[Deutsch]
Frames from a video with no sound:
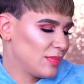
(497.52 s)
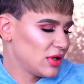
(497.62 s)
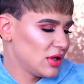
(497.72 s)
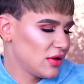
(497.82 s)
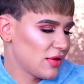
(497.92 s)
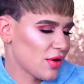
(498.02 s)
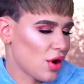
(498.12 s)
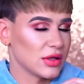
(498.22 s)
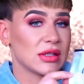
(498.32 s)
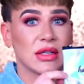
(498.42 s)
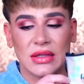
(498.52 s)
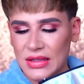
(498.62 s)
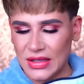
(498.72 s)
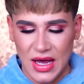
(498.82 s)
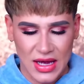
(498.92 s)
Happy Thoughts
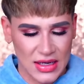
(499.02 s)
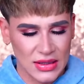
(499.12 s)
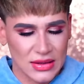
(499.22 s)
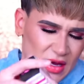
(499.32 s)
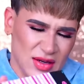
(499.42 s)
Inside.